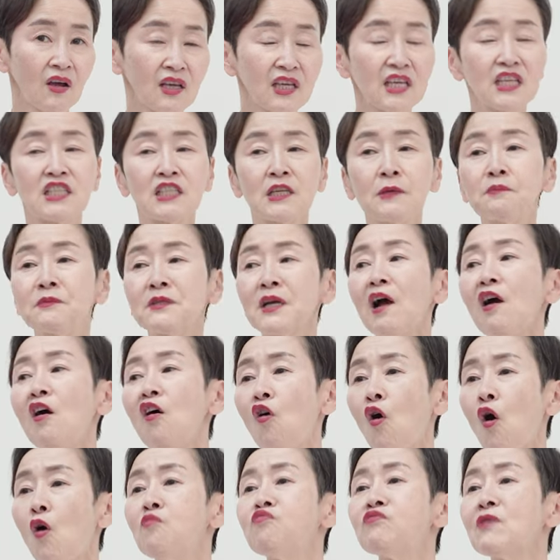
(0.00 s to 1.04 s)
이 집착과
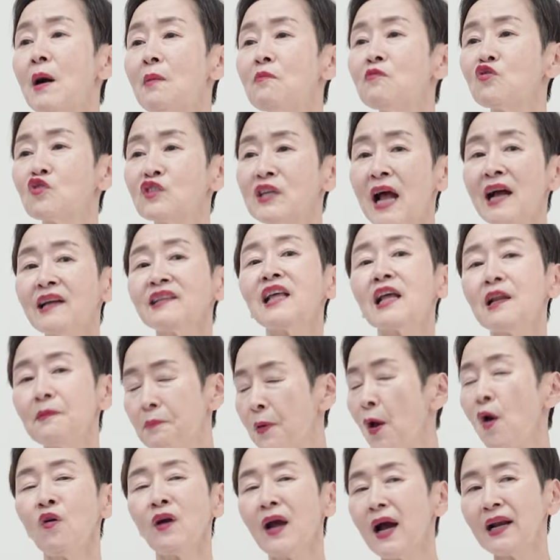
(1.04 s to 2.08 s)
거부감으로 상대를
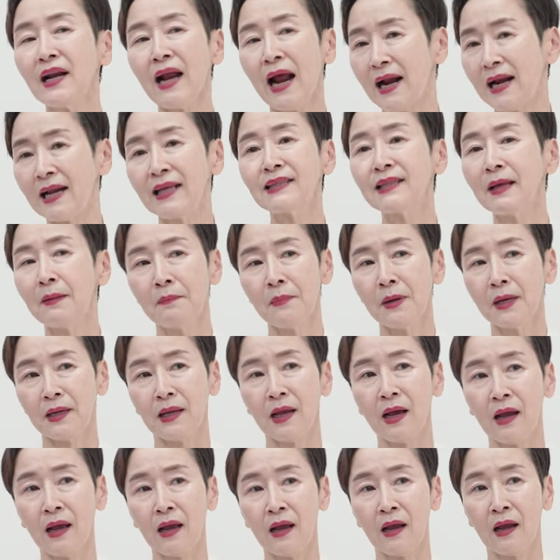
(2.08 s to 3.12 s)
평가를 안 한단
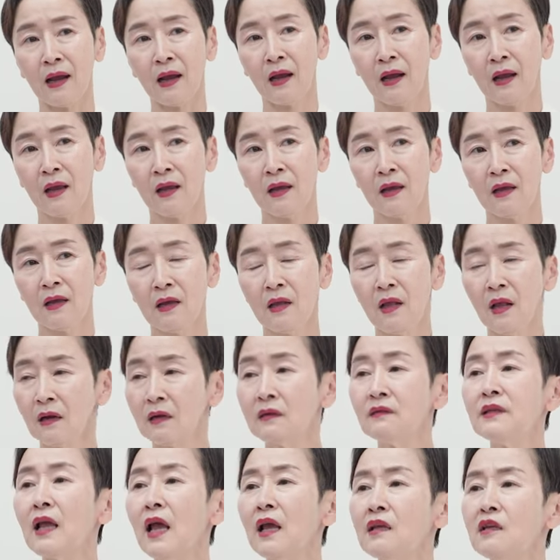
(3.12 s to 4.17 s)
말이야.
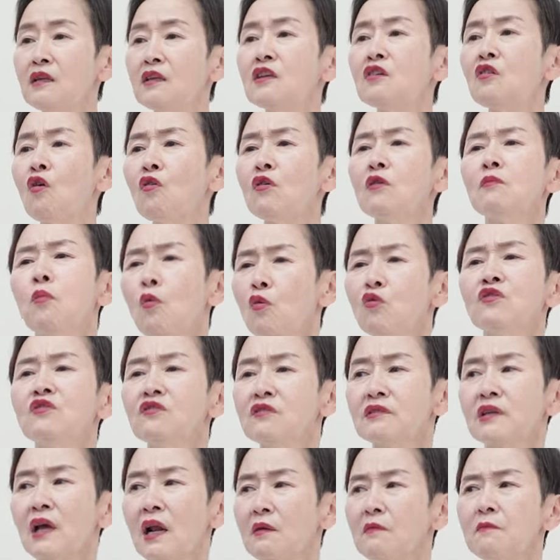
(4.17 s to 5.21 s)
근데 이거를
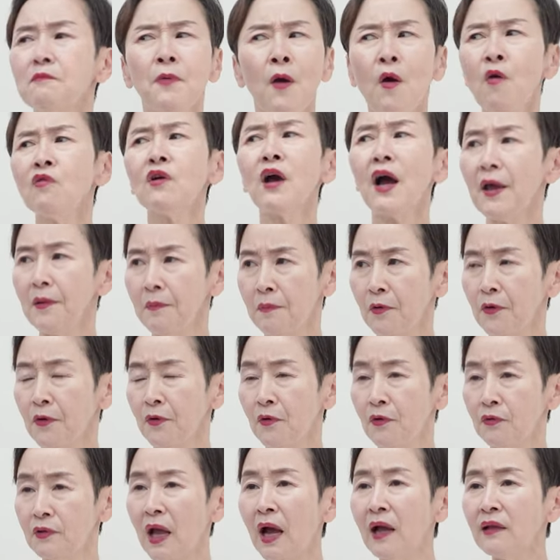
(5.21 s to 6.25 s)
모르는 사람은
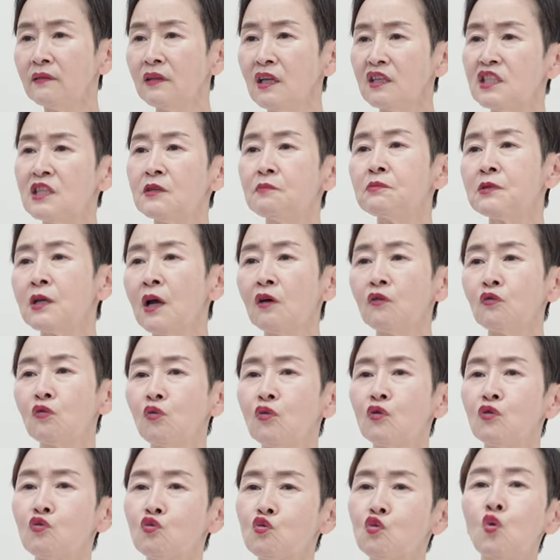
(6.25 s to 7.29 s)
평가해버려. 나한테 집착을
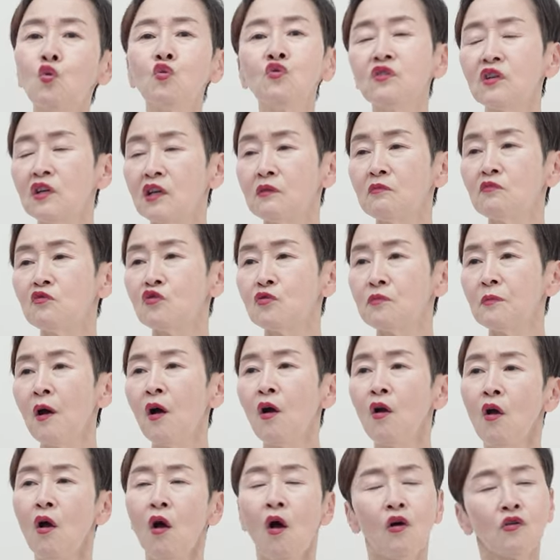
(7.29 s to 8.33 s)
올리고 좋은 느낌을 주면
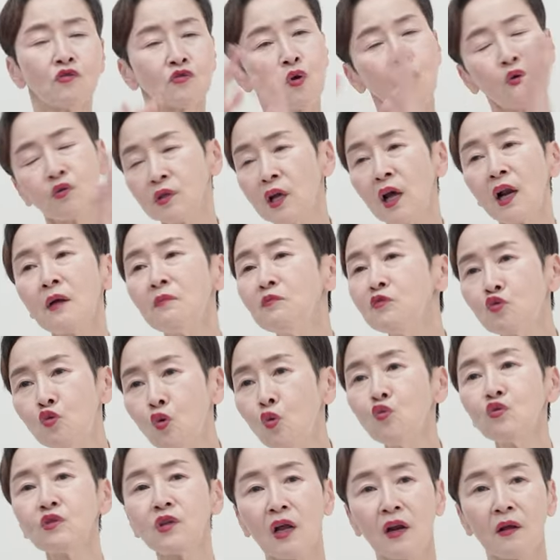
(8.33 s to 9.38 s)
저 사람은
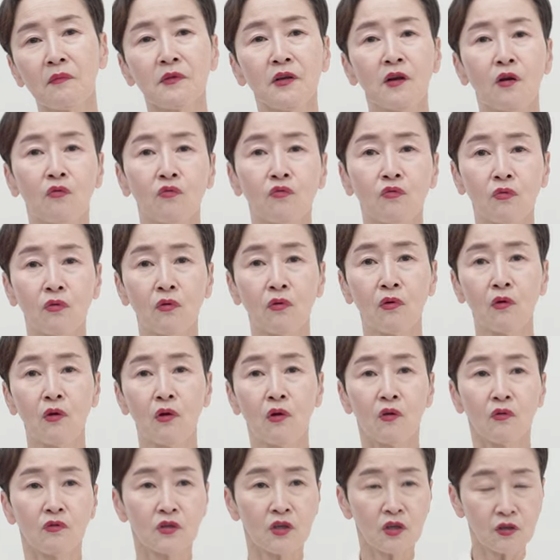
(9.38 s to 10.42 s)
좋은 사람이라고.
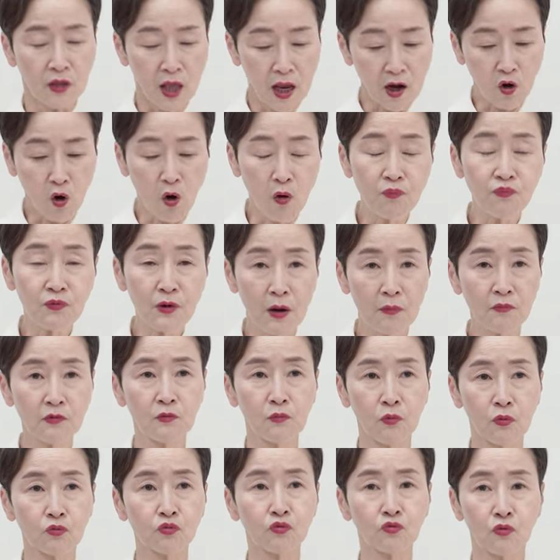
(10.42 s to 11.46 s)
이 내 거부감을
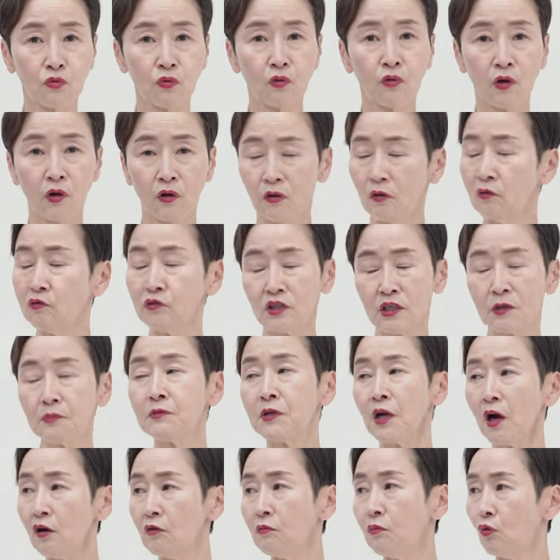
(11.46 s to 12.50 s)
모르고 어,
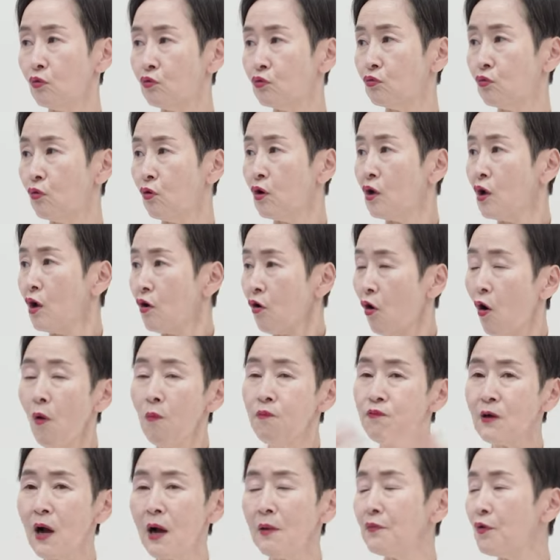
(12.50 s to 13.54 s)
집착을 모르고
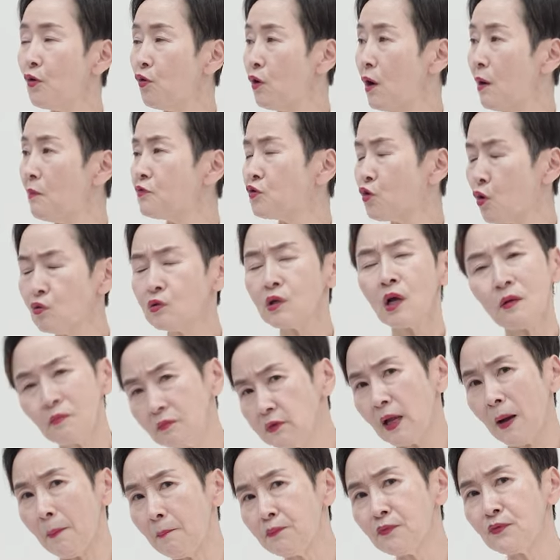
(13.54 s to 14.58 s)
거부감이 올라오면 저
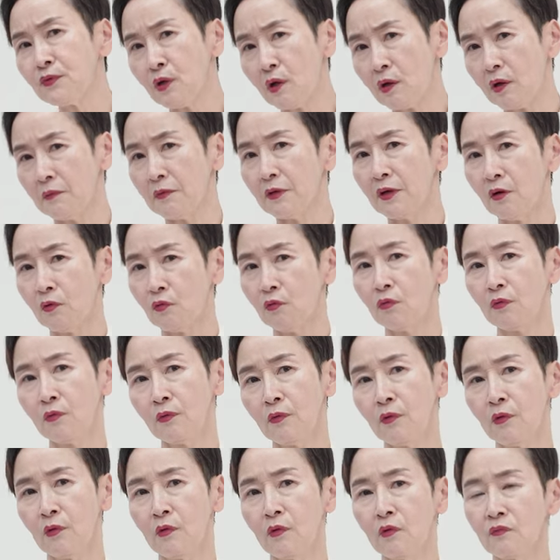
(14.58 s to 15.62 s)
사람은 나쁜 사람이라고.
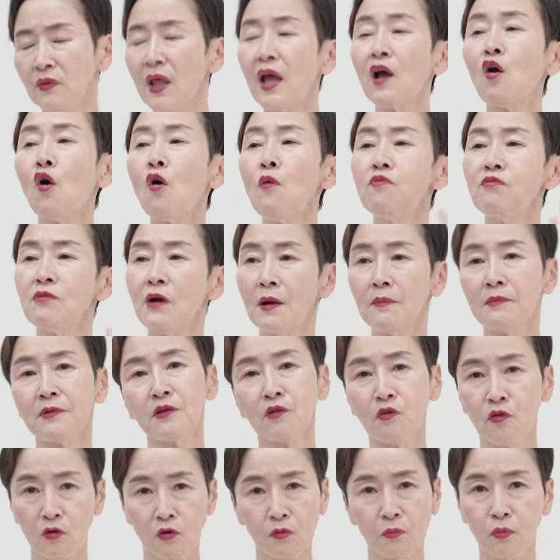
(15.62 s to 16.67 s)
내
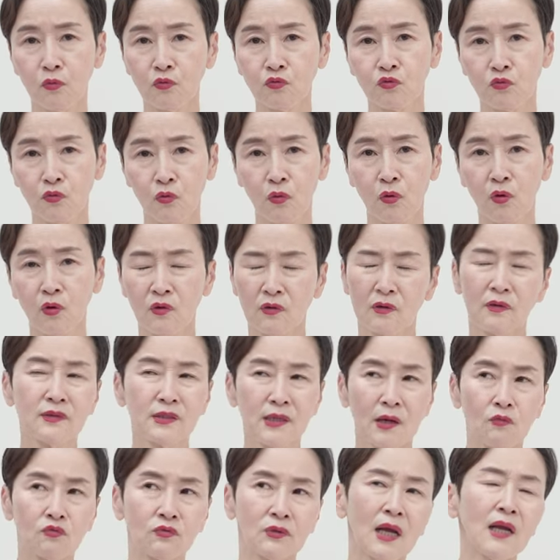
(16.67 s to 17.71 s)
거부감인 걸 모르고
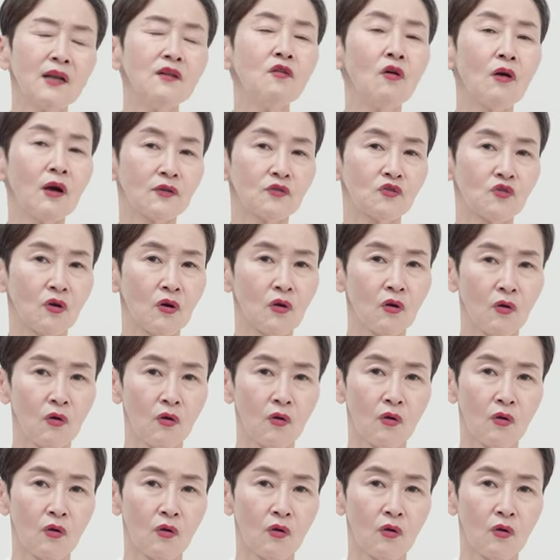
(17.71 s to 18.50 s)
자꾸 딸려가죠.